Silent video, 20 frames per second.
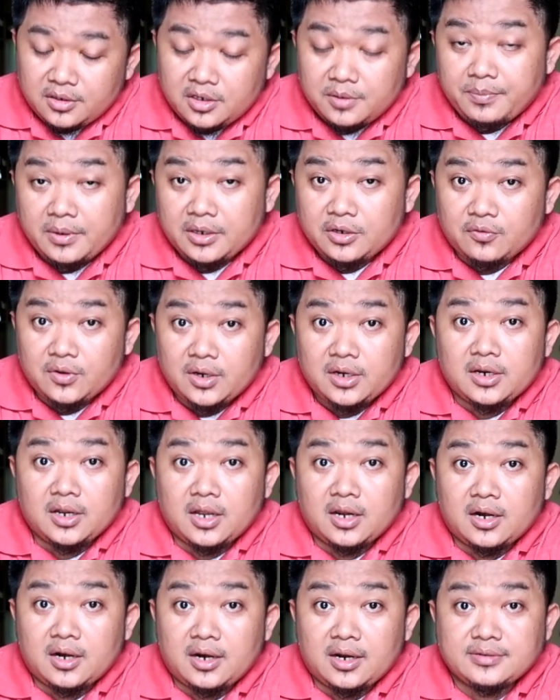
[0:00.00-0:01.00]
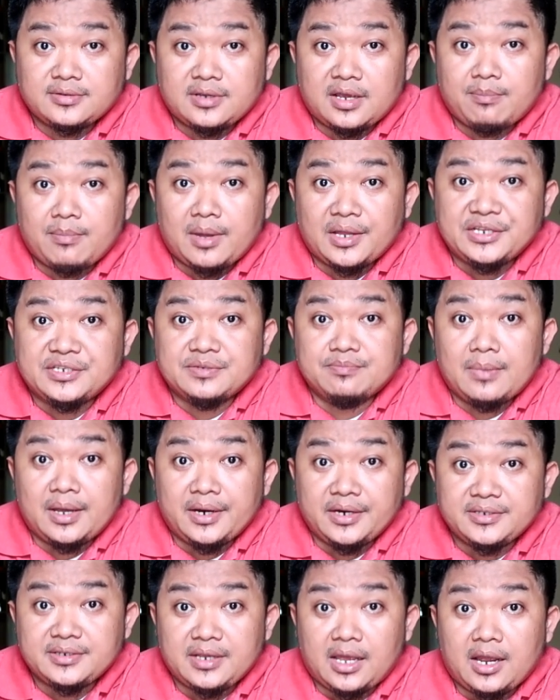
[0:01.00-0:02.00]
dipadukan dengan rasa
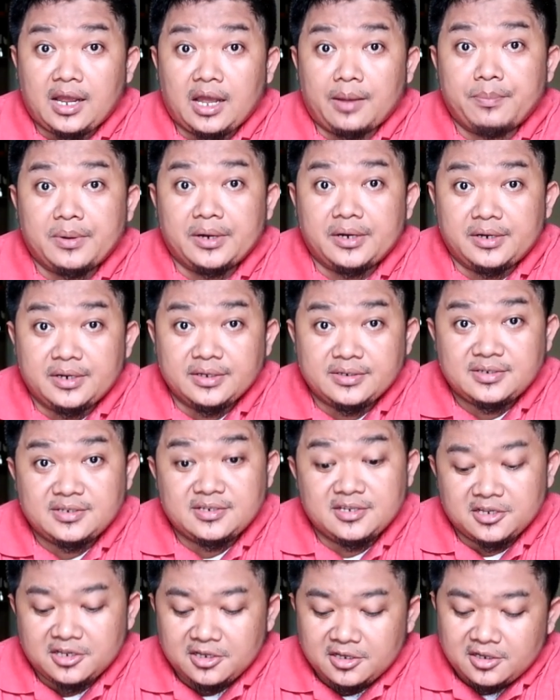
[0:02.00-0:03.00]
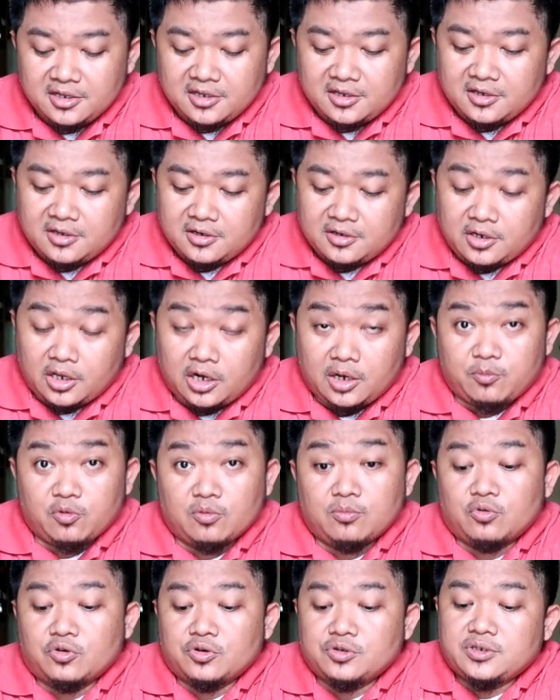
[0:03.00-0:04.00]
manis-manis agak pedes dari
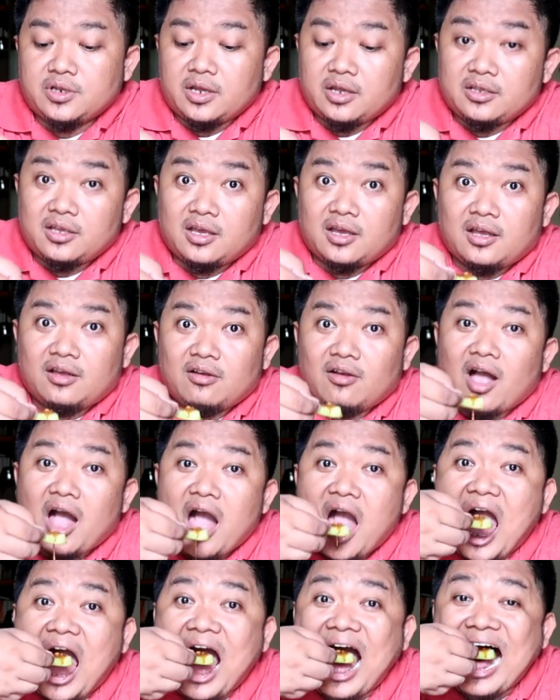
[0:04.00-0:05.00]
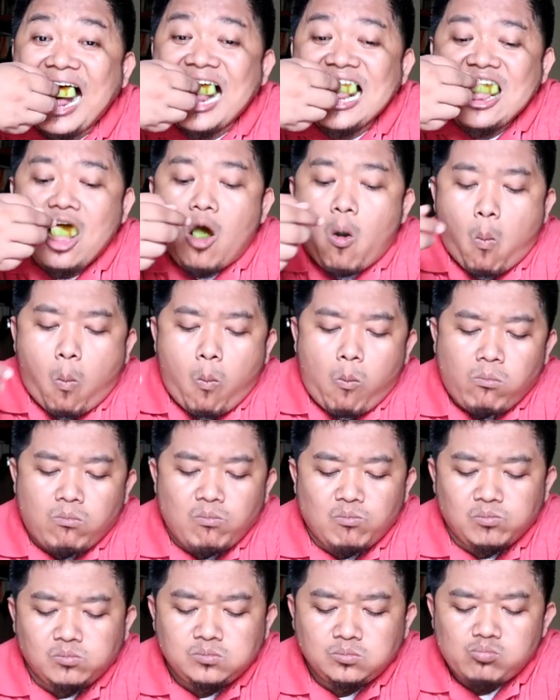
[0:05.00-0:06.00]
bumbu rujaknya. Wah.
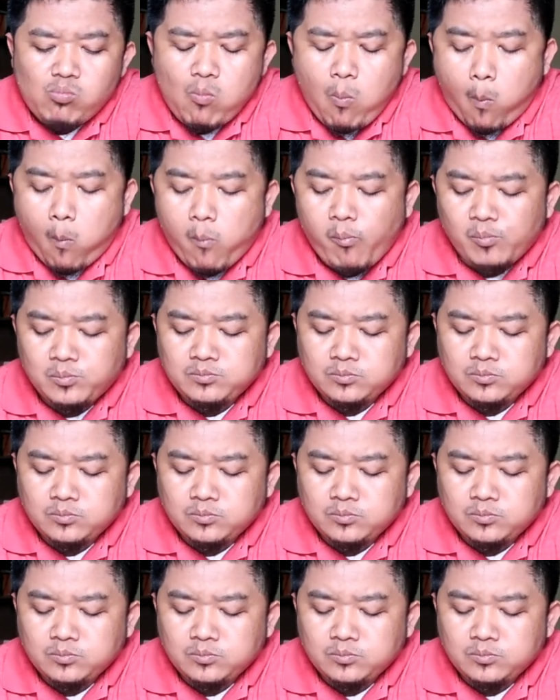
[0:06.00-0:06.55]
Hmm.